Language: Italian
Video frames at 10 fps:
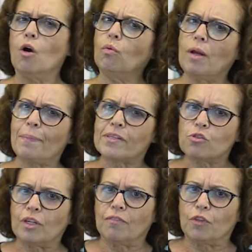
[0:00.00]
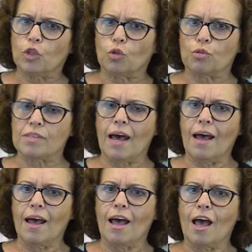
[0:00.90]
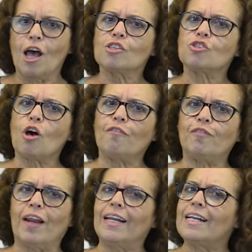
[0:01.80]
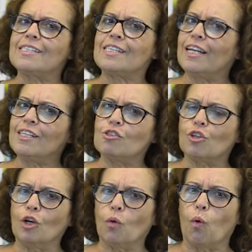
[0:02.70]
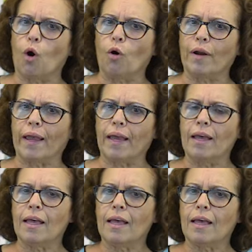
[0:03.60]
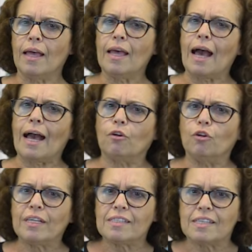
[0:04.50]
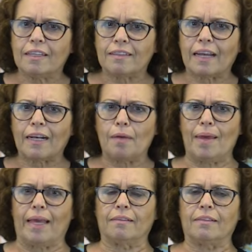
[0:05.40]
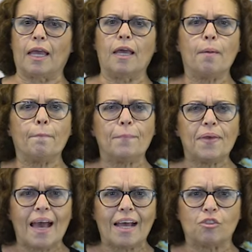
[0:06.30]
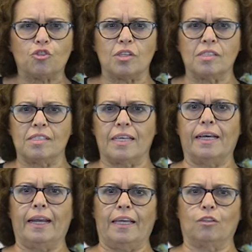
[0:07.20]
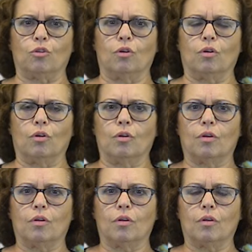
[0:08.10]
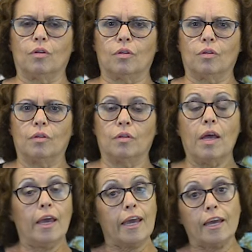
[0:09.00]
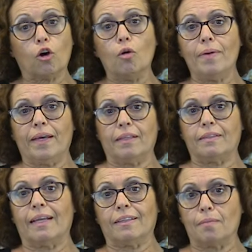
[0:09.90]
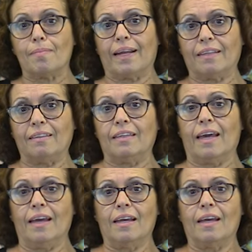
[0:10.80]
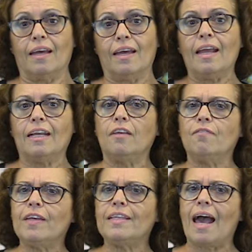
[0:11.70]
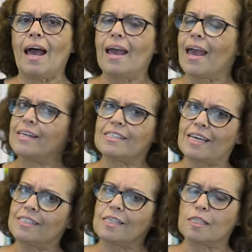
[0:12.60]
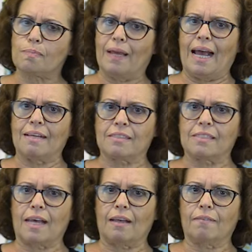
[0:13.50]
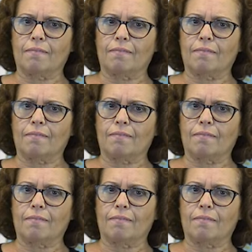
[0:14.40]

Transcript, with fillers: una persona invidiosa soffre nel silenzio del cuore, agonizza internamente, piange in segreto. E come tante malattie, l'invidia è senza speranza.